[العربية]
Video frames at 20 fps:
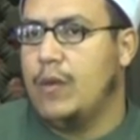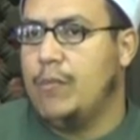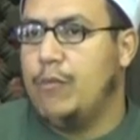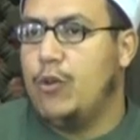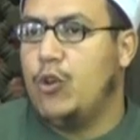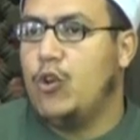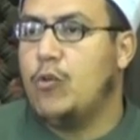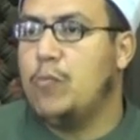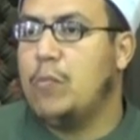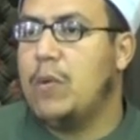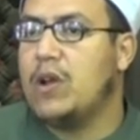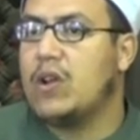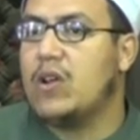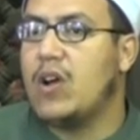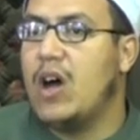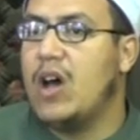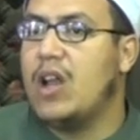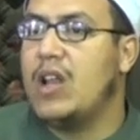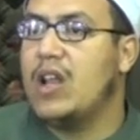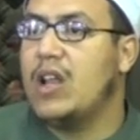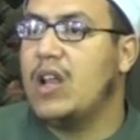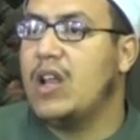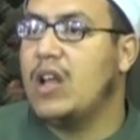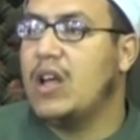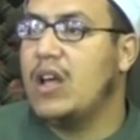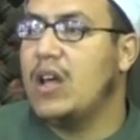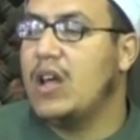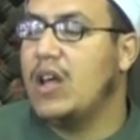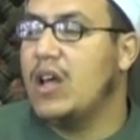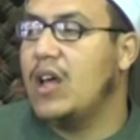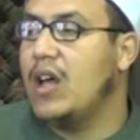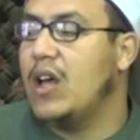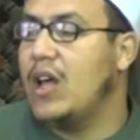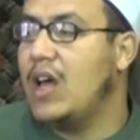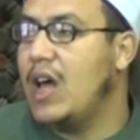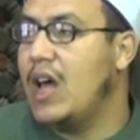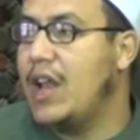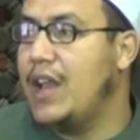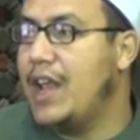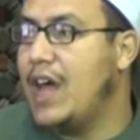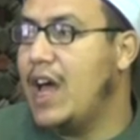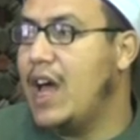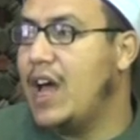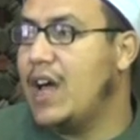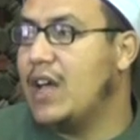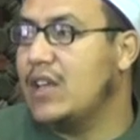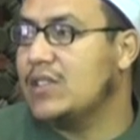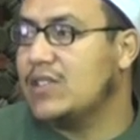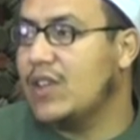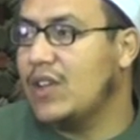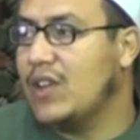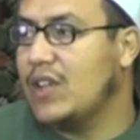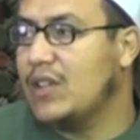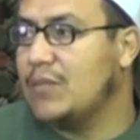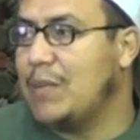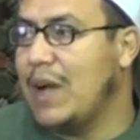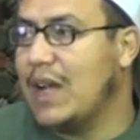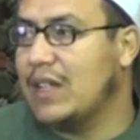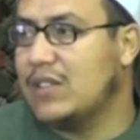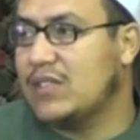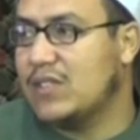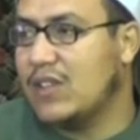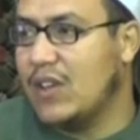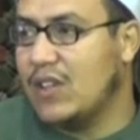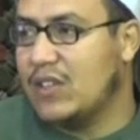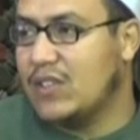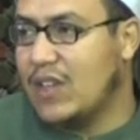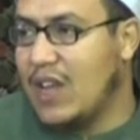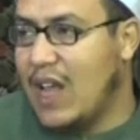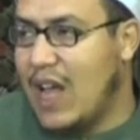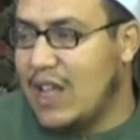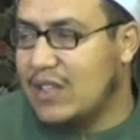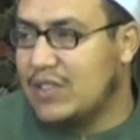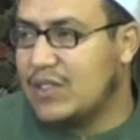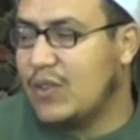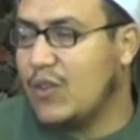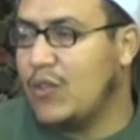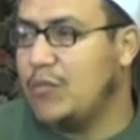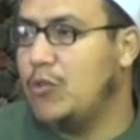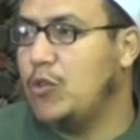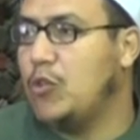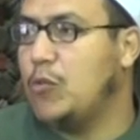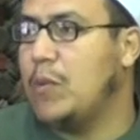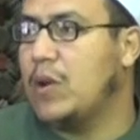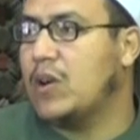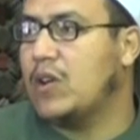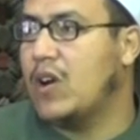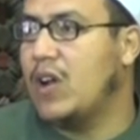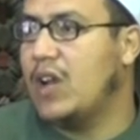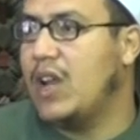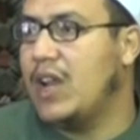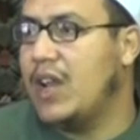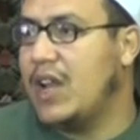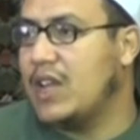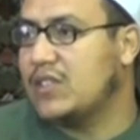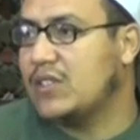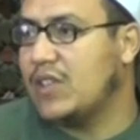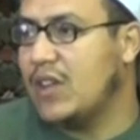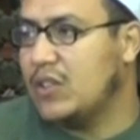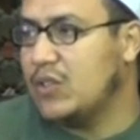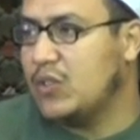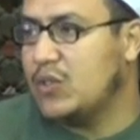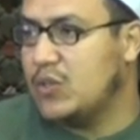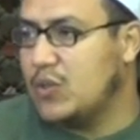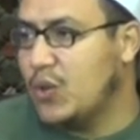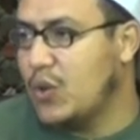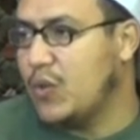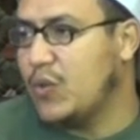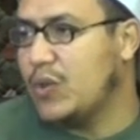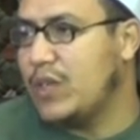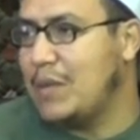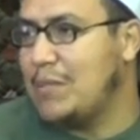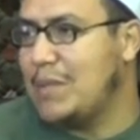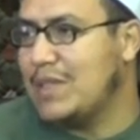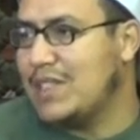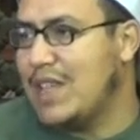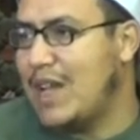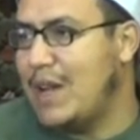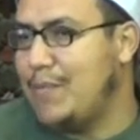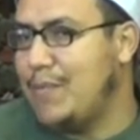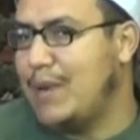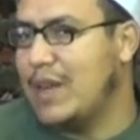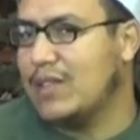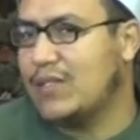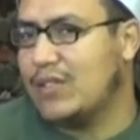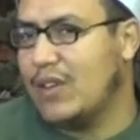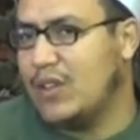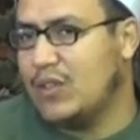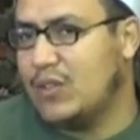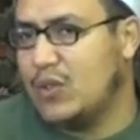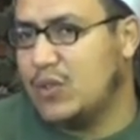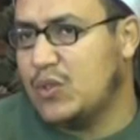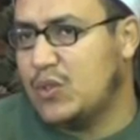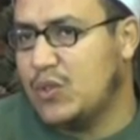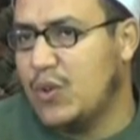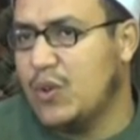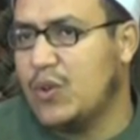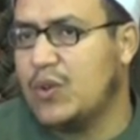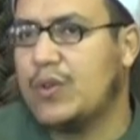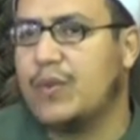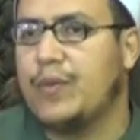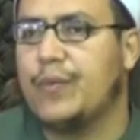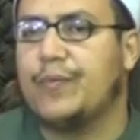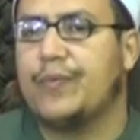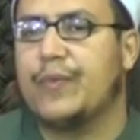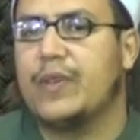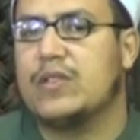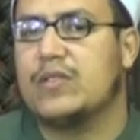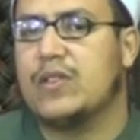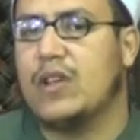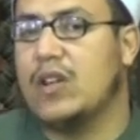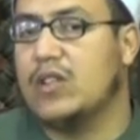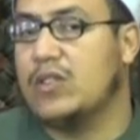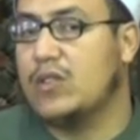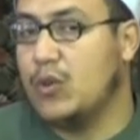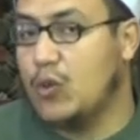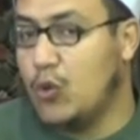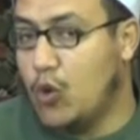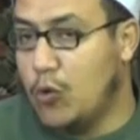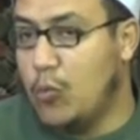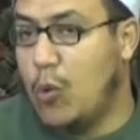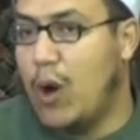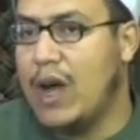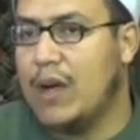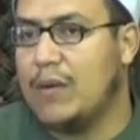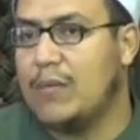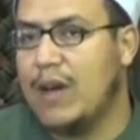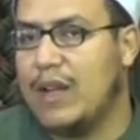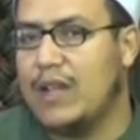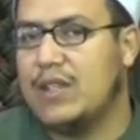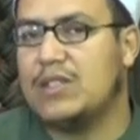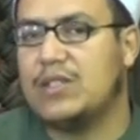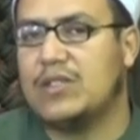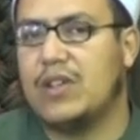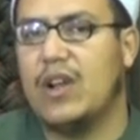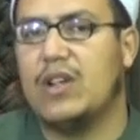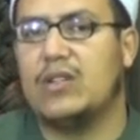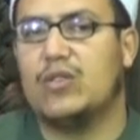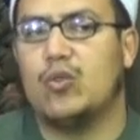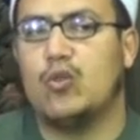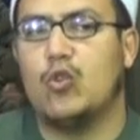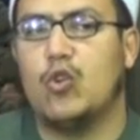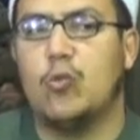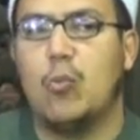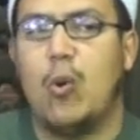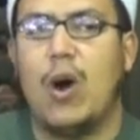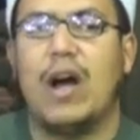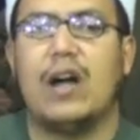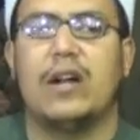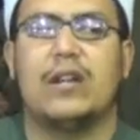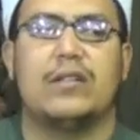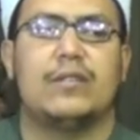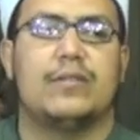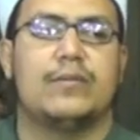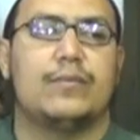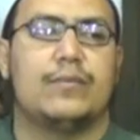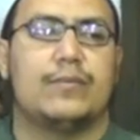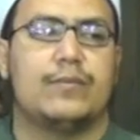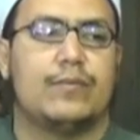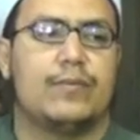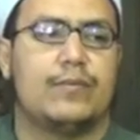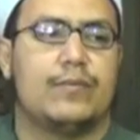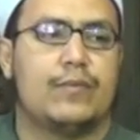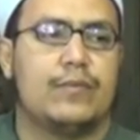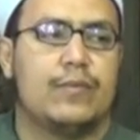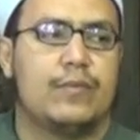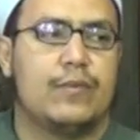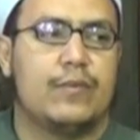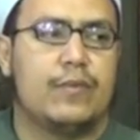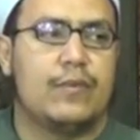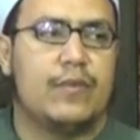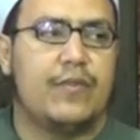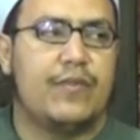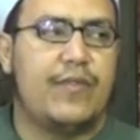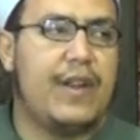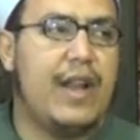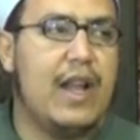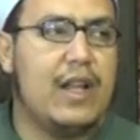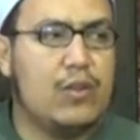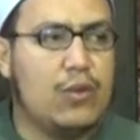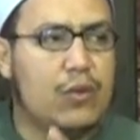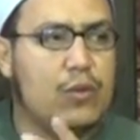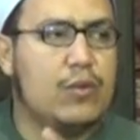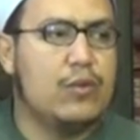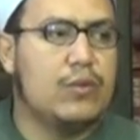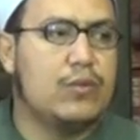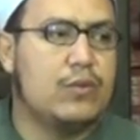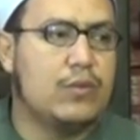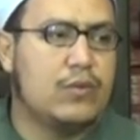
منهم من قال أنها صلاة بعد صلاة العصر ومنهم من قال أنها صلاة الظهر وده مذهبنا صلاة الظهر صلاة الجمعة معلش صلاة الجمعة فندعو